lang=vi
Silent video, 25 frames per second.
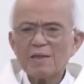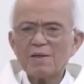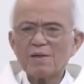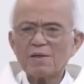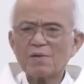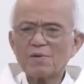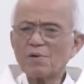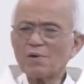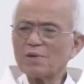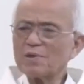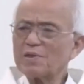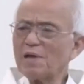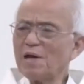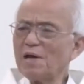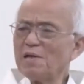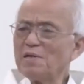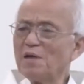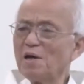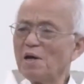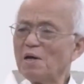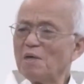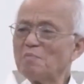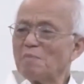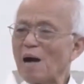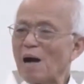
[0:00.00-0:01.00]
rồi thế
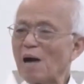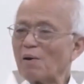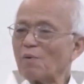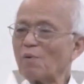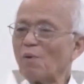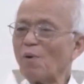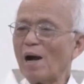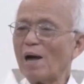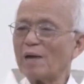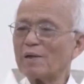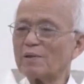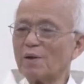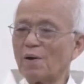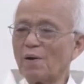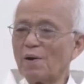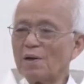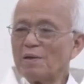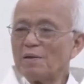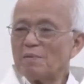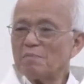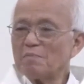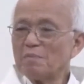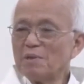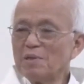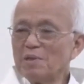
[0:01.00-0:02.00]
giới bàng hoàng nói,
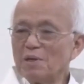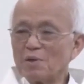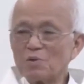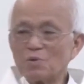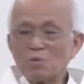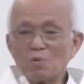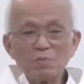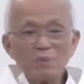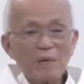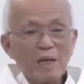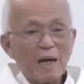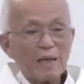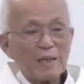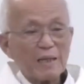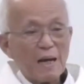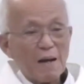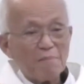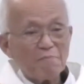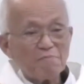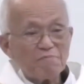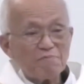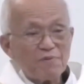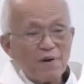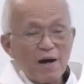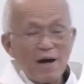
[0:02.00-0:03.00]
bây giờ chúng ta
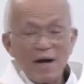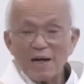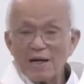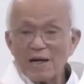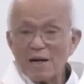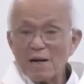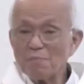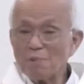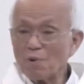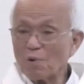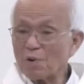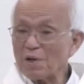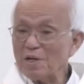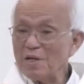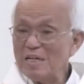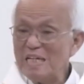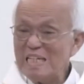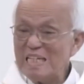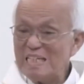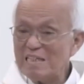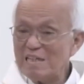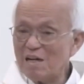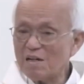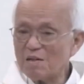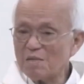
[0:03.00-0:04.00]
khám phá ra một cái
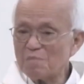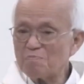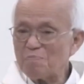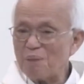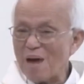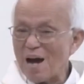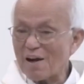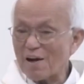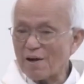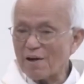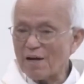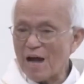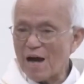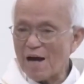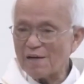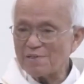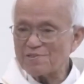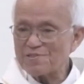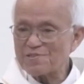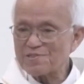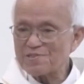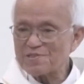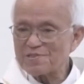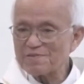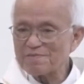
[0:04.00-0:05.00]
hidden
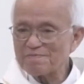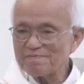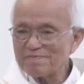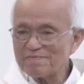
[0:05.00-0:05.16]
paradise.